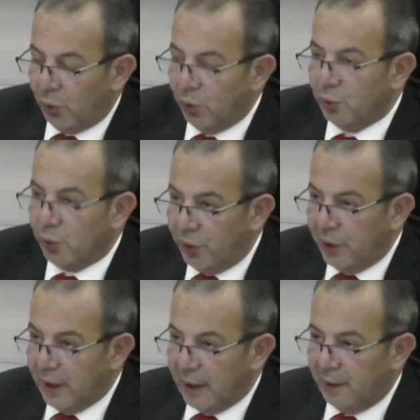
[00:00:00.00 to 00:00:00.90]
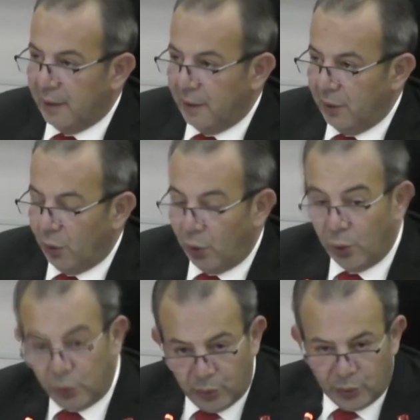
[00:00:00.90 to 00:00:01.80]
kontrolünde
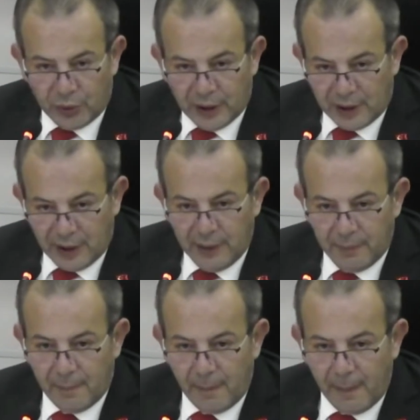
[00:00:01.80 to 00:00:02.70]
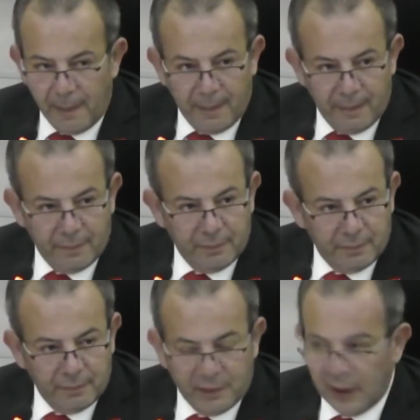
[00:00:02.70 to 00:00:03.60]
olduğu sürece
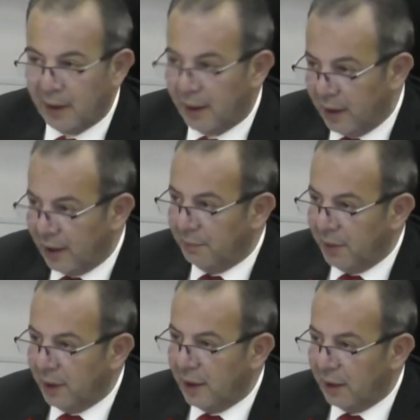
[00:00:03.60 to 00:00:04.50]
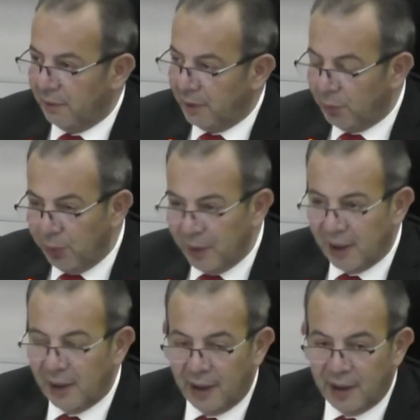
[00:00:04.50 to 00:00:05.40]
radardaki bilgiler ve bu
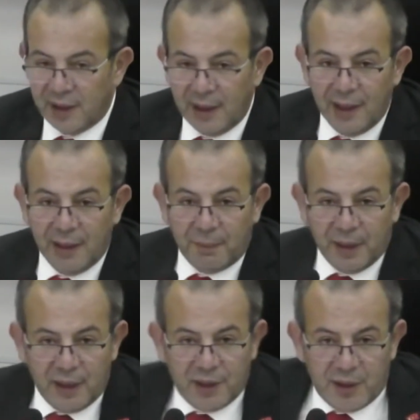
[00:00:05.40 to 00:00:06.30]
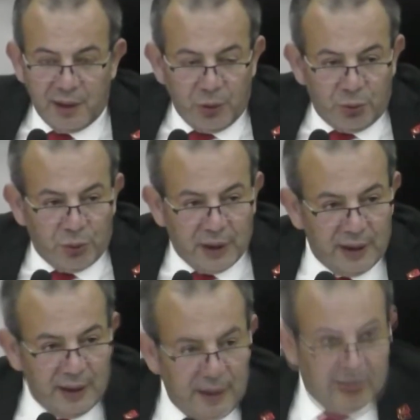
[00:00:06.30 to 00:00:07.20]
bilgiler İsrail ile paylaşıldığı
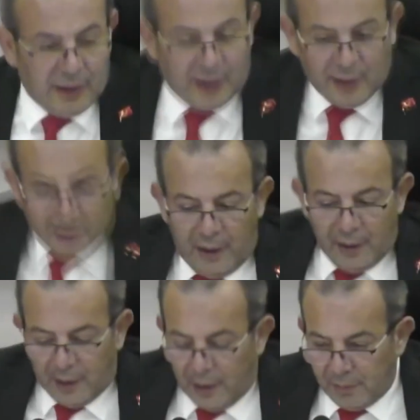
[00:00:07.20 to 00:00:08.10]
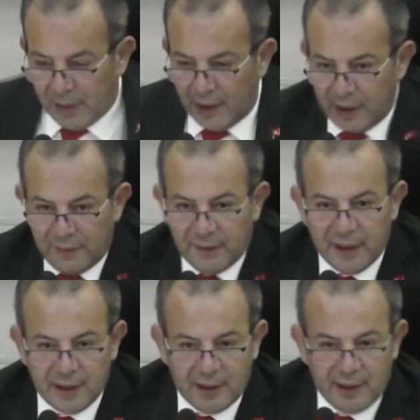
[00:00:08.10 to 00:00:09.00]
sürece maalesef
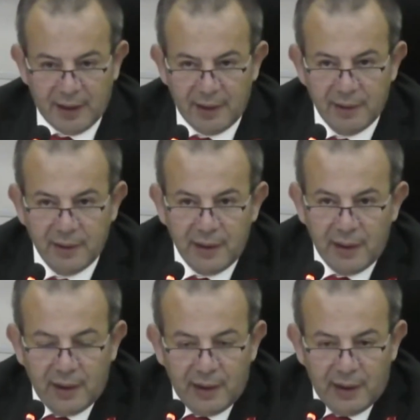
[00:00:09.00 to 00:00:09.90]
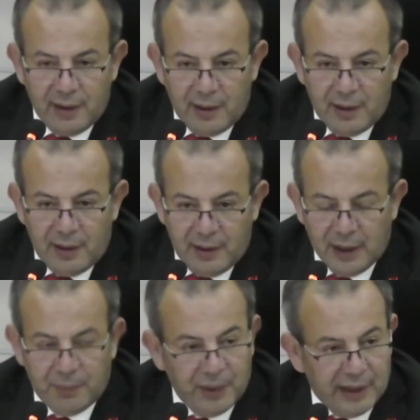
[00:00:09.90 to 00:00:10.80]
Gazze'de
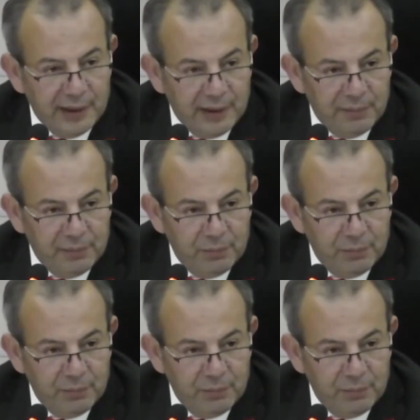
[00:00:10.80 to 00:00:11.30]
yapılan